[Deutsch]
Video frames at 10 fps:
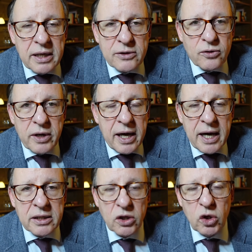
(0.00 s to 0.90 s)
Also er
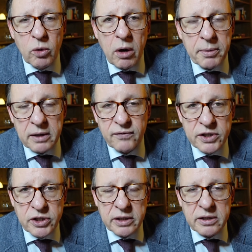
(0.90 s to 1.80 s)
hat überhaupt kein
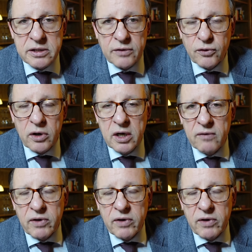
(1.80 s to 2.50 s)
Verständnis dafür,